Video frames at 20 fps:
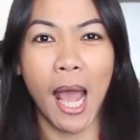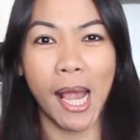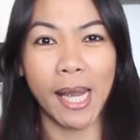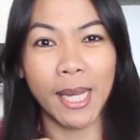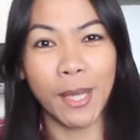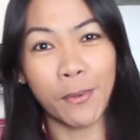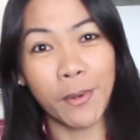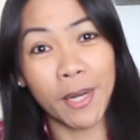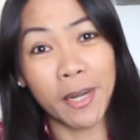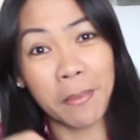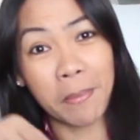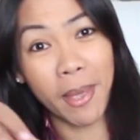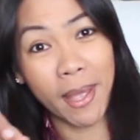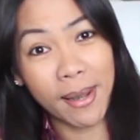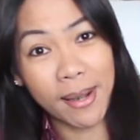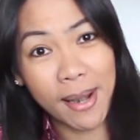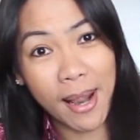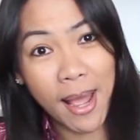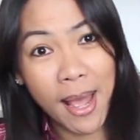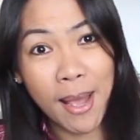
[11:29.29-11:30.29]
ada yang warna
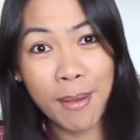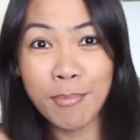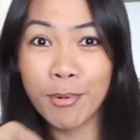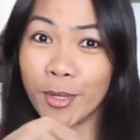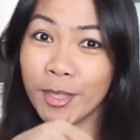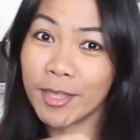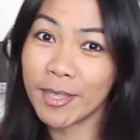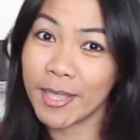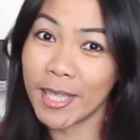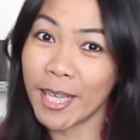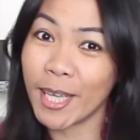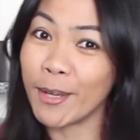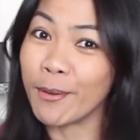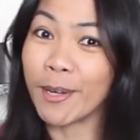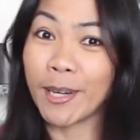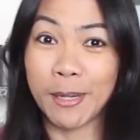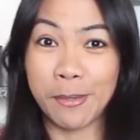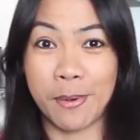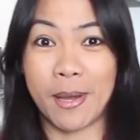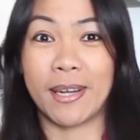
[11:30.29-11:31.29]
merah putih
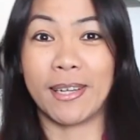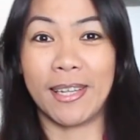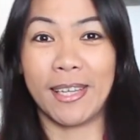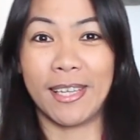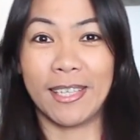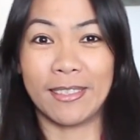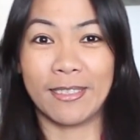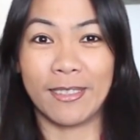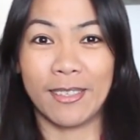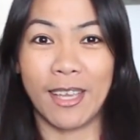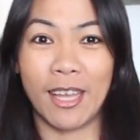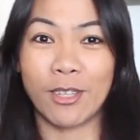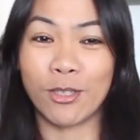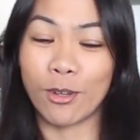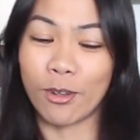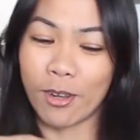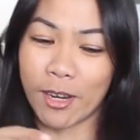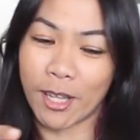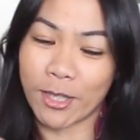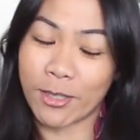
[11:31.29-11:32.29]
warna-warni gitu ya
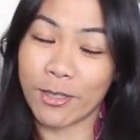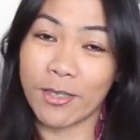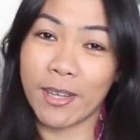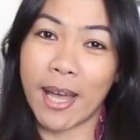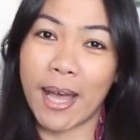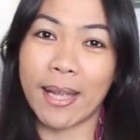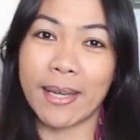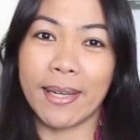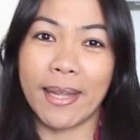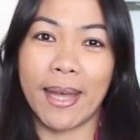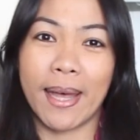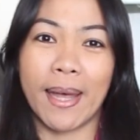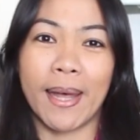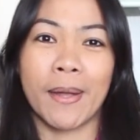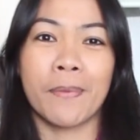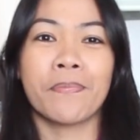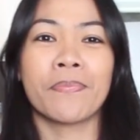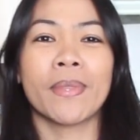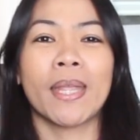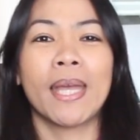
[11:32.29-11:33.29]
coklat juga
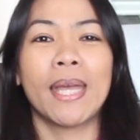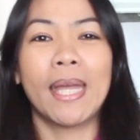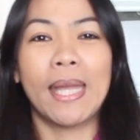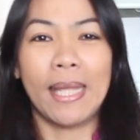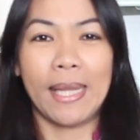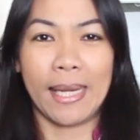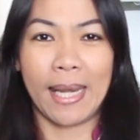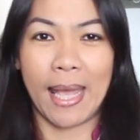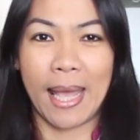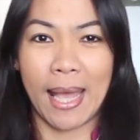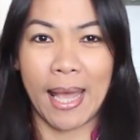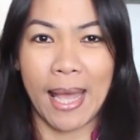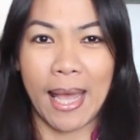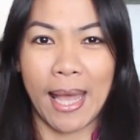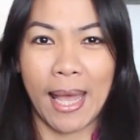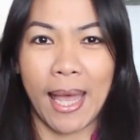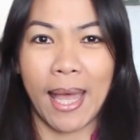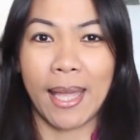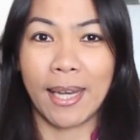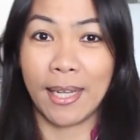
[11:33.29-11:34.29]
ada
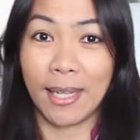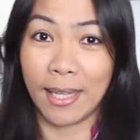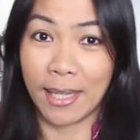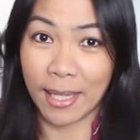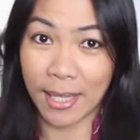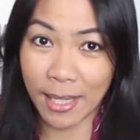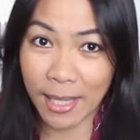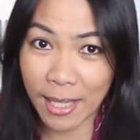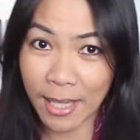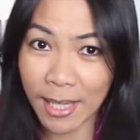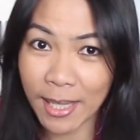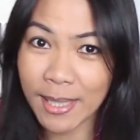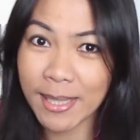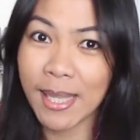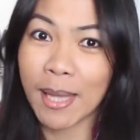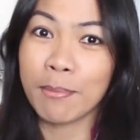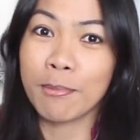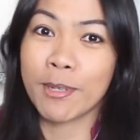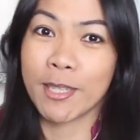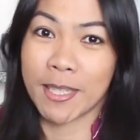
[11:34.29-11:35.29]
nah hari ini
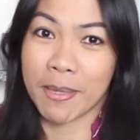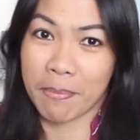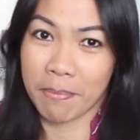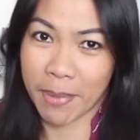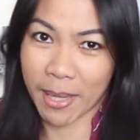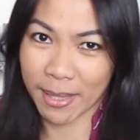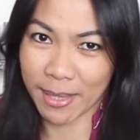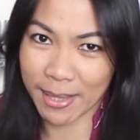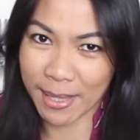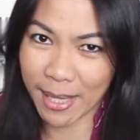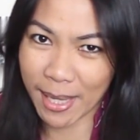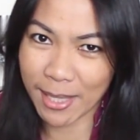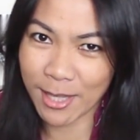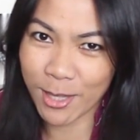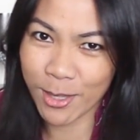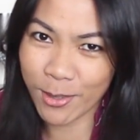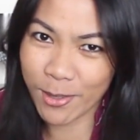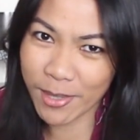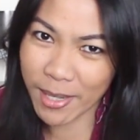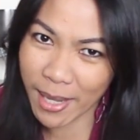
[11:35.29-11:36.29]
saya mau sempatkan
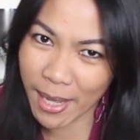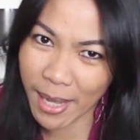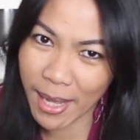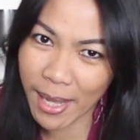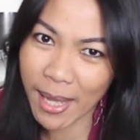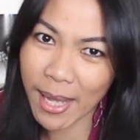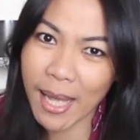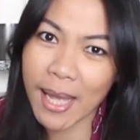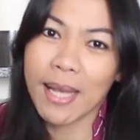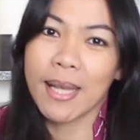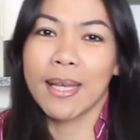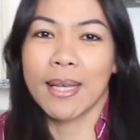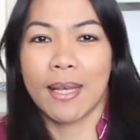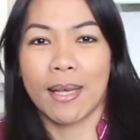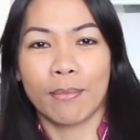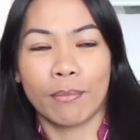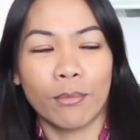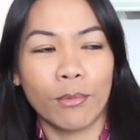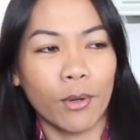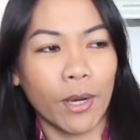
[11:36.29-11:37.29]
juga
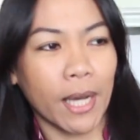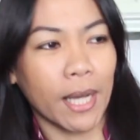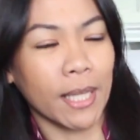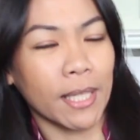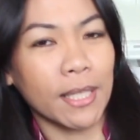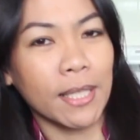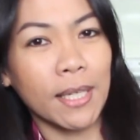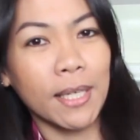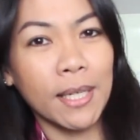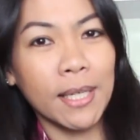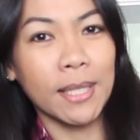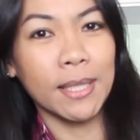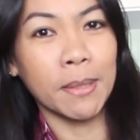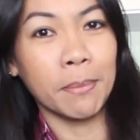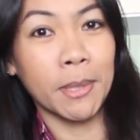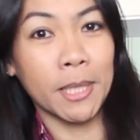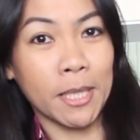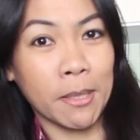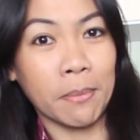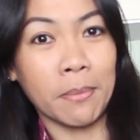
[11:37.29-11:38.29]
buat uh,
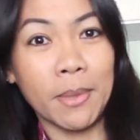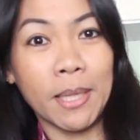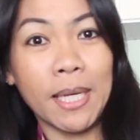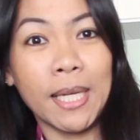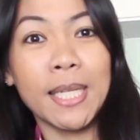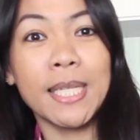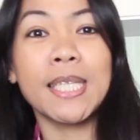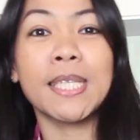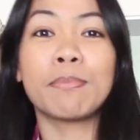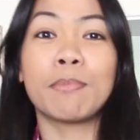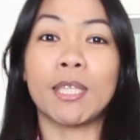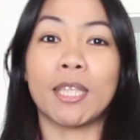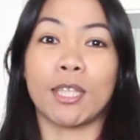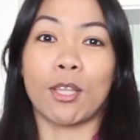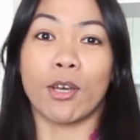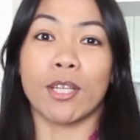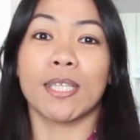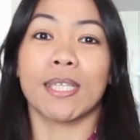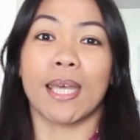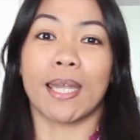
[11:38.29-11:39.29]
teman-teman
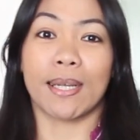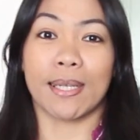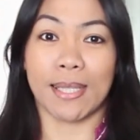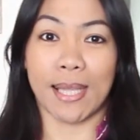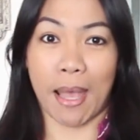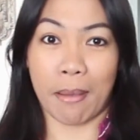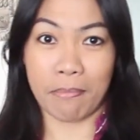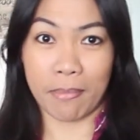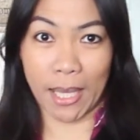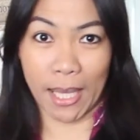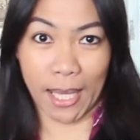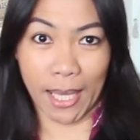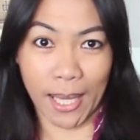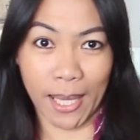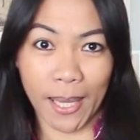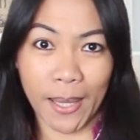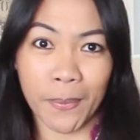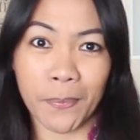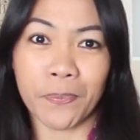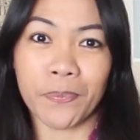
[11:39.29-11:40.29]
smeton sarang
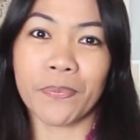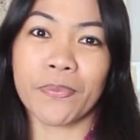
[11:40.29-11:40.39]
sami